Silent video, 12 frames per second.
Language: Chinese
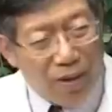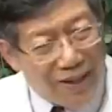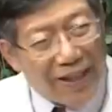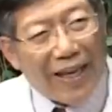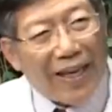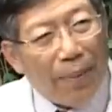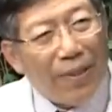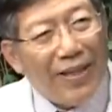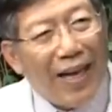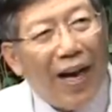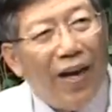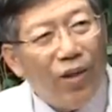而且给干嘛
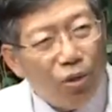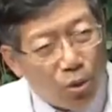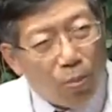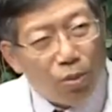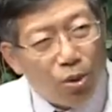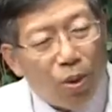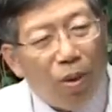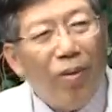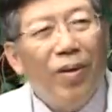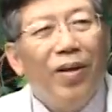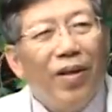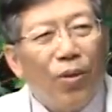加都不错，
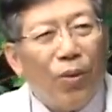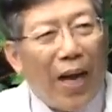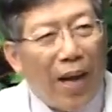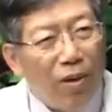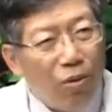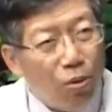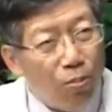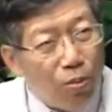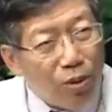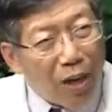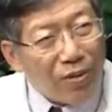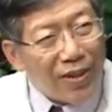过来我
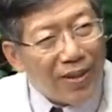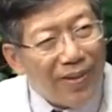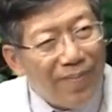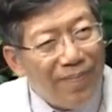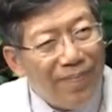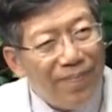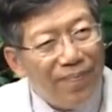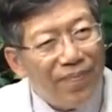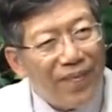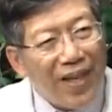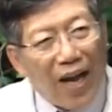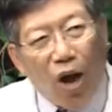葡萄籽。
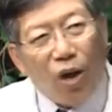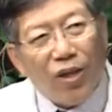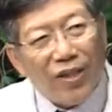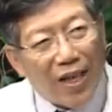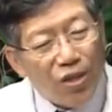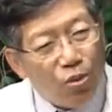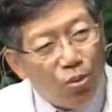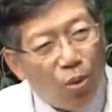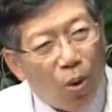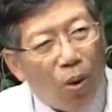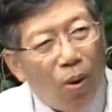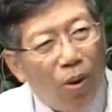好，山竹
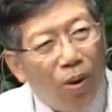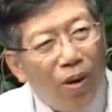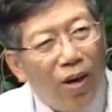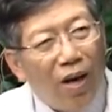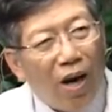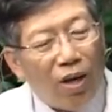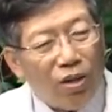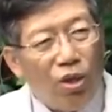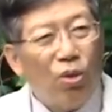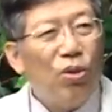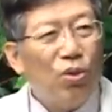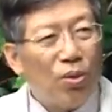果，好
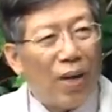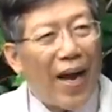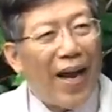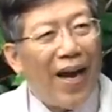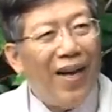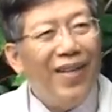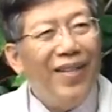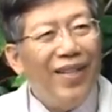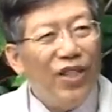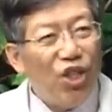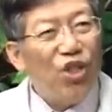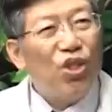弄出来啊。
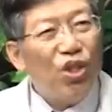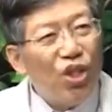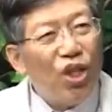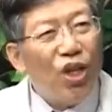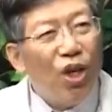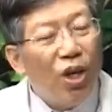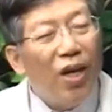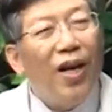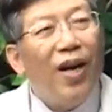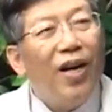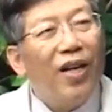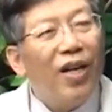其实润
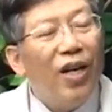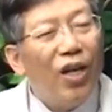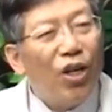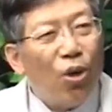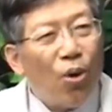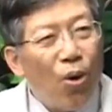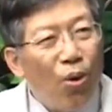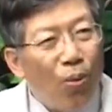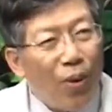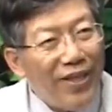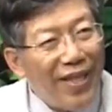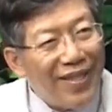个宫，
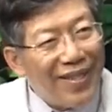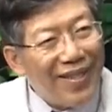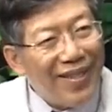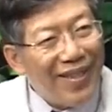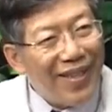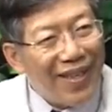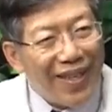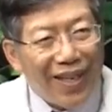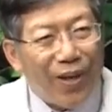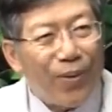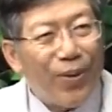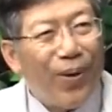番茄汁
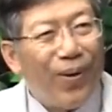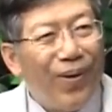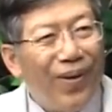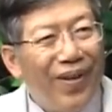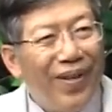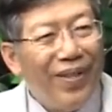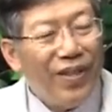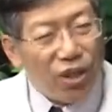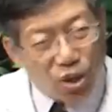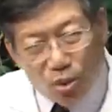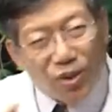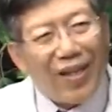也有用，
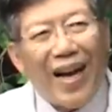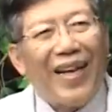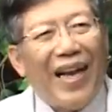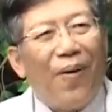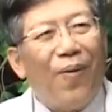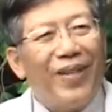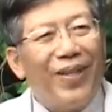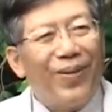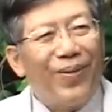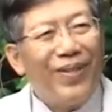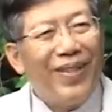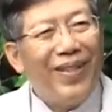这都是抗氧化的
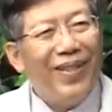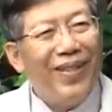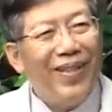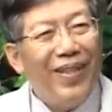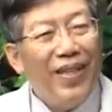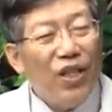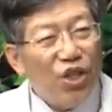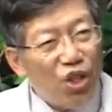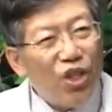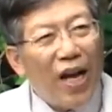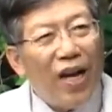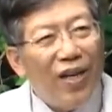东西。事
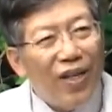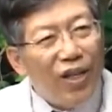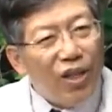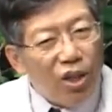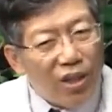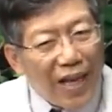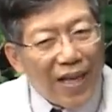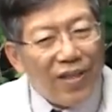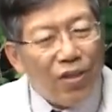实上，但